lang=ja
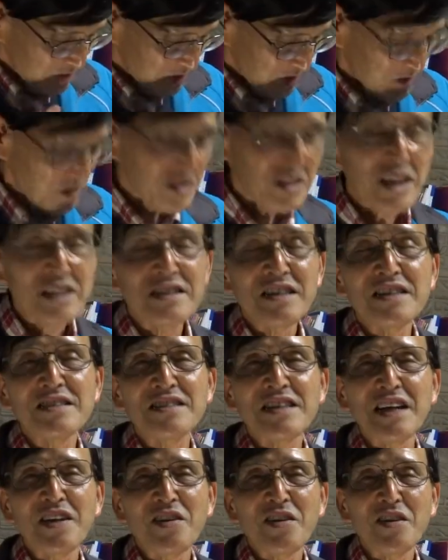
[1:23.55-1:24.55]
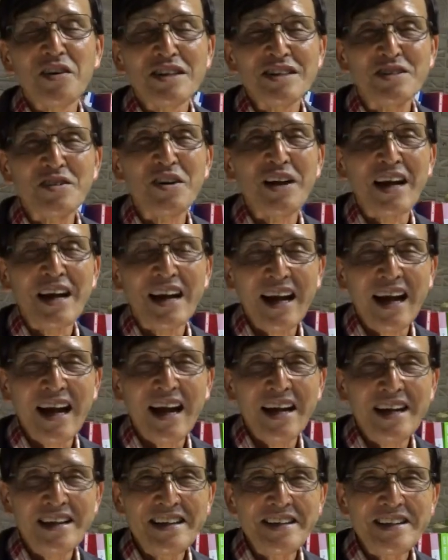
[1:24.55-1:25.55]
黒田先生の人柄が
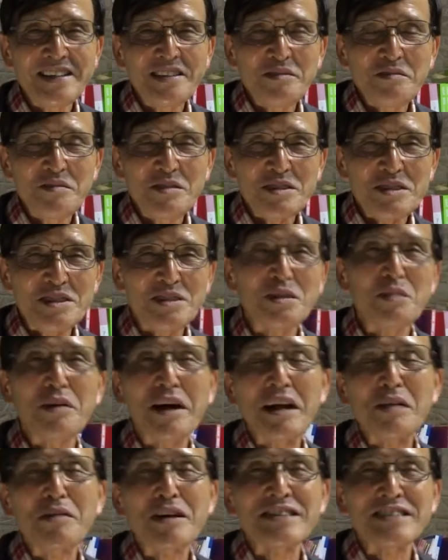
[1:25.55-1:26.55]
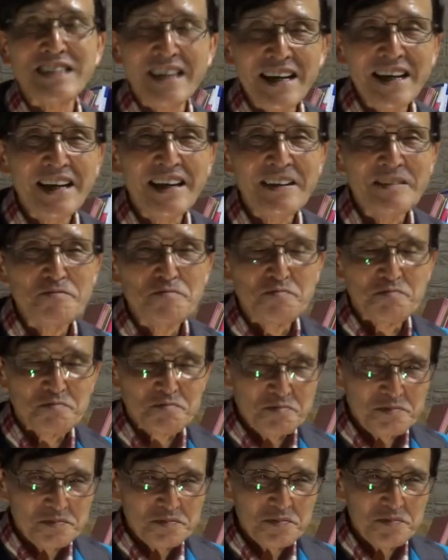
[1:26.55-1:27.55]
忍ばれますね。
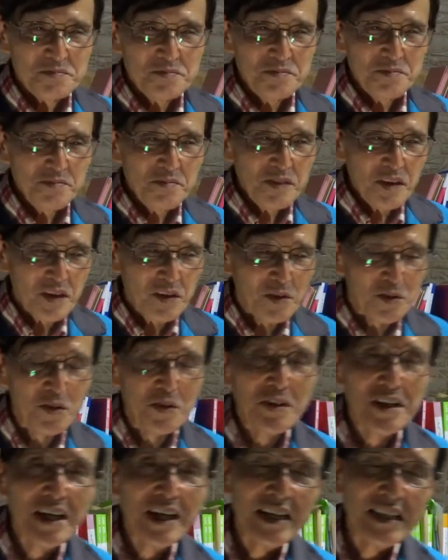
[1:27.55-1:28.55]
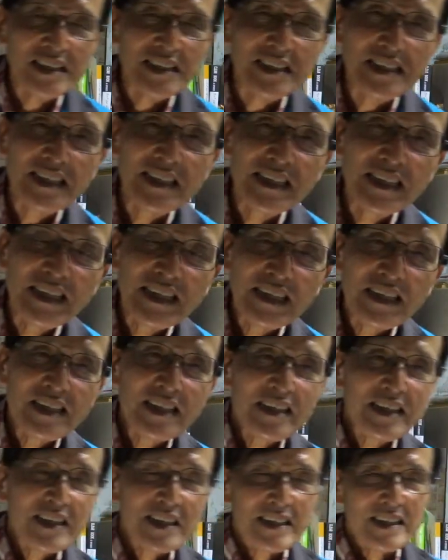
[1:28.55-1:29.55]
この中に、
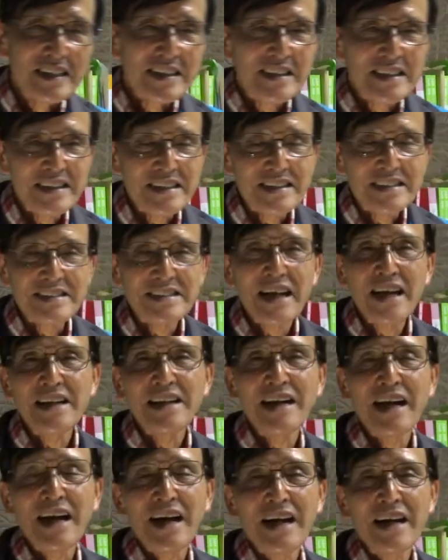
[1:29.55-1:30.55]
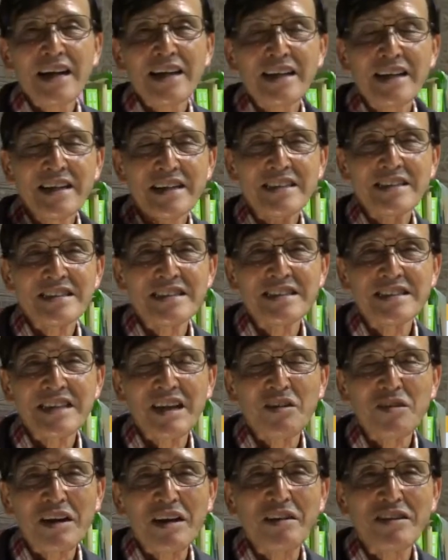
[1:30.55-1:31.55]
えー、誰が言っ
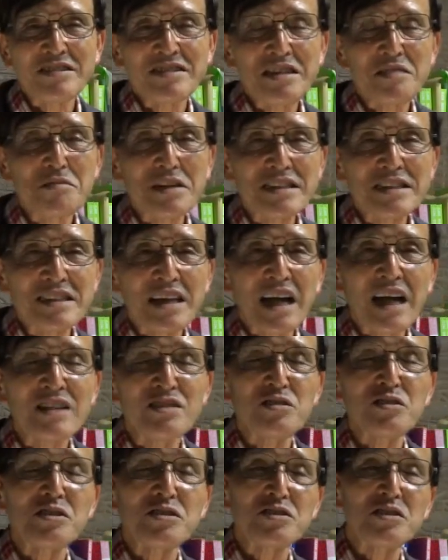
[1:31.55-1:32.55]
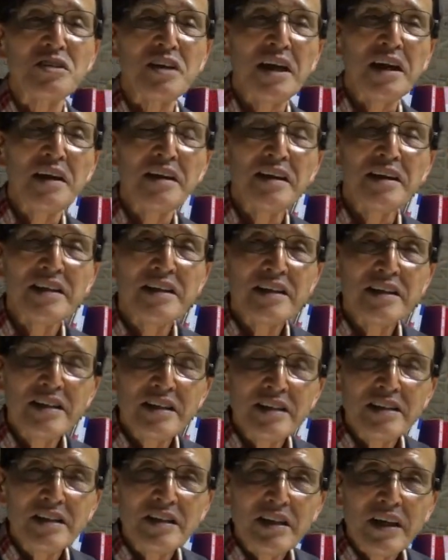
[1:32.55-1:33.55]
たのか忘れましたが、ということで、
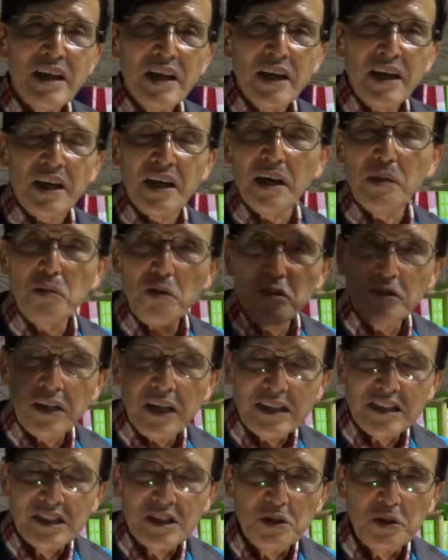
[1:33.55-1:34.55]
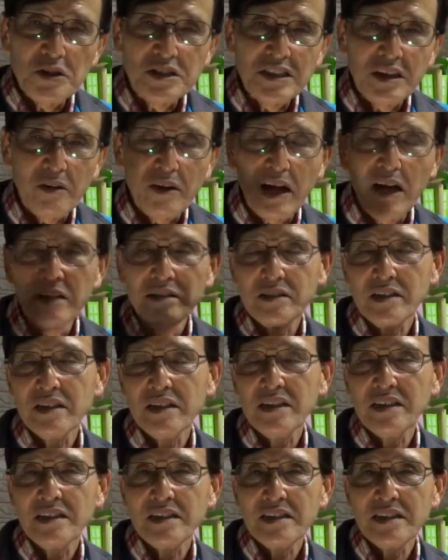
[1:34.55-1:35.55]
平凡な指導者は
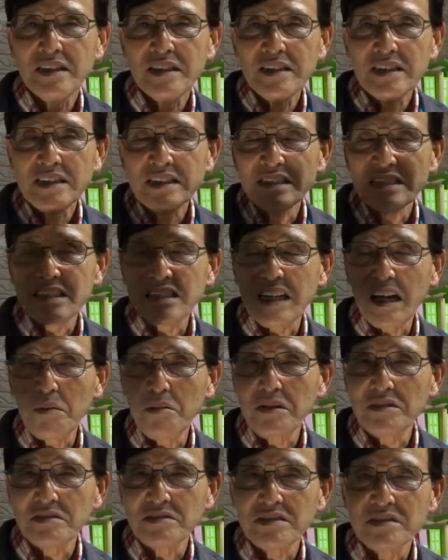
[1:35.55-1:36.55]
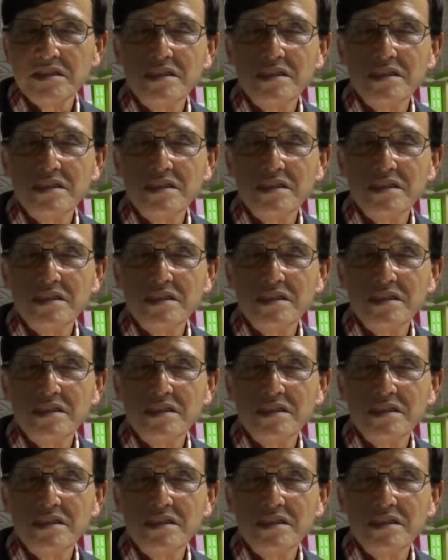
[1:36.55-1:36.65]
喋る。